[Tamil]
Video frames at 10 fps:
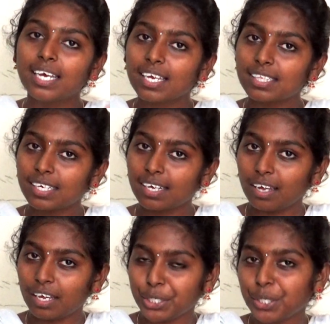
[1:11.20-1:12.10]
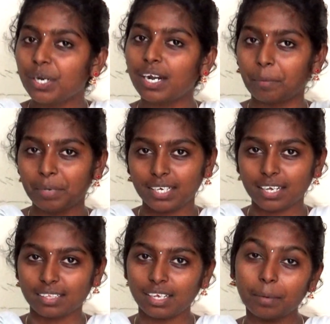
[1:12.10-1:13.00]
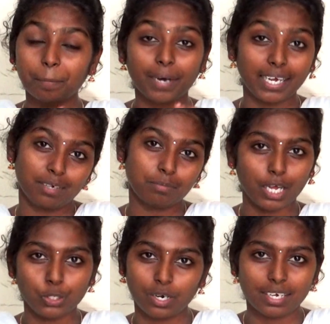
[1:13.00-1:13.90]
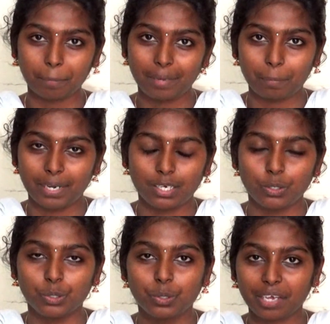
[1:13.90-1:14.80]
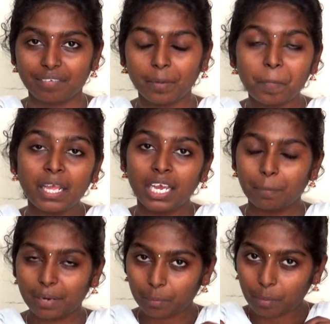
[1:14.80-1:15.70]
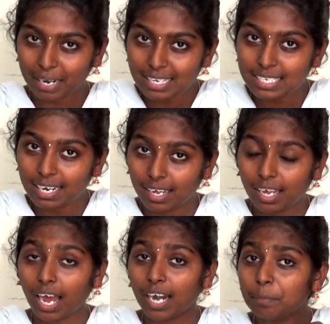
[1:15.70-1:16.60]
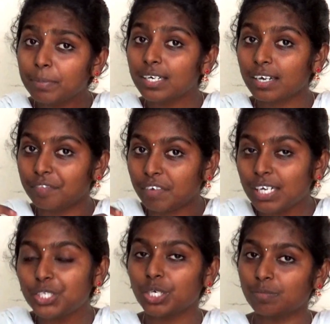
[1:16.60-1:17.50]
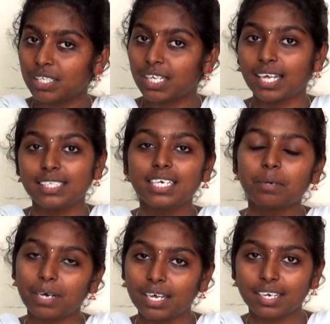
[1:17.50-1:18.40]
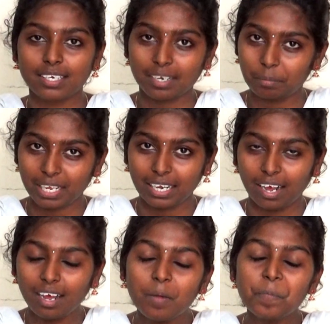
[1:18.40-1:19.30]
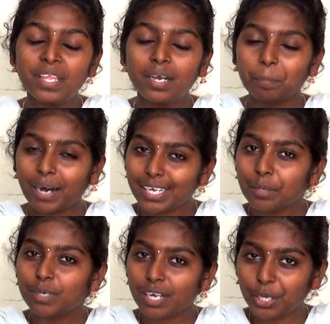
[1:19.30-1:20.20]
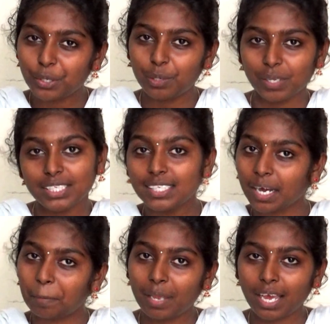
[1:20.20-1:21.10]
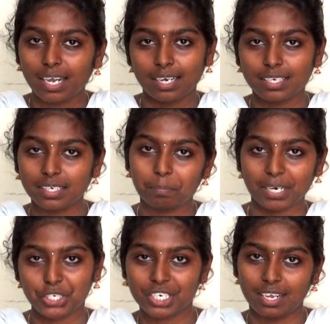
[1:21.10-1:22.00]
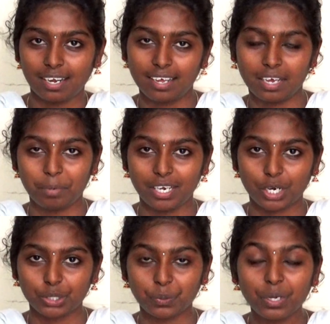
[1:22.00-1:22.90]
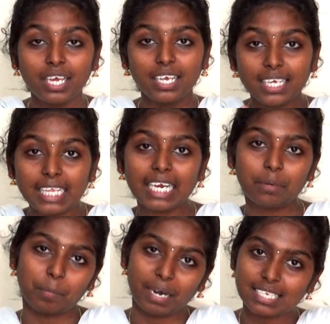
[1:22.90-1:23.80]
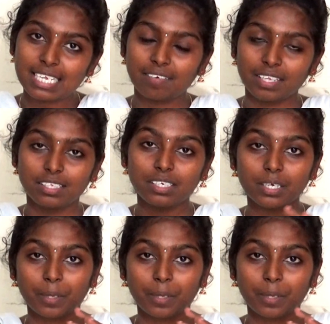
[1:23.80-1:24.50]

இந்த இருள் அப்படிங்கிறத பயம் அதோட கம்பேர் பண்ணிக்கோங்க ஓகேவா இப்போ நம்ம மனசில் அன்புங்கிற வெளிச்சம் வந்து அதிகமாக இருக்குது அப்படின்னா பயங்கிற இருள் வந்து கம்மியாக இருக்குது பிரச்சனை இல்லை அப்படின்னு அர்த்தம் இதே நம்ம மனசில் வந்து